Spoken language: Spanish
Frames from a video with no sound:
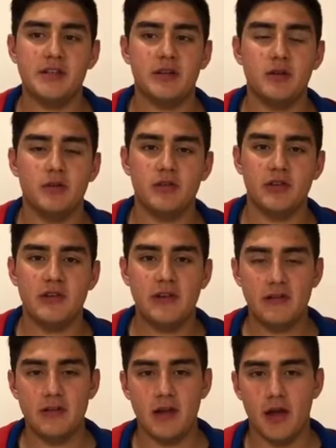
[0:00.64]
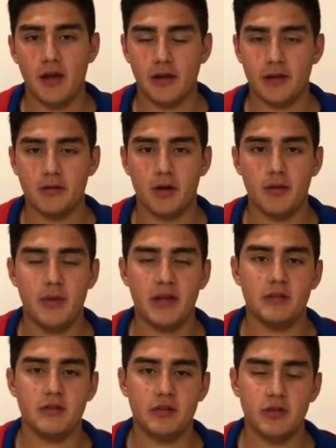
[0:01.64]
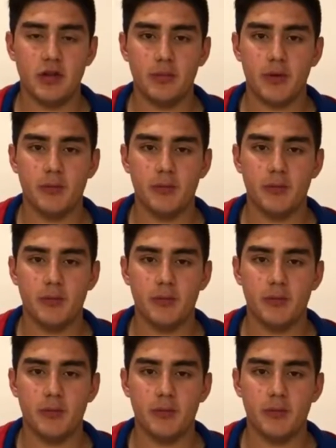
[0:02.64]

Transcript: Hola chicos, esta es la retroalimentación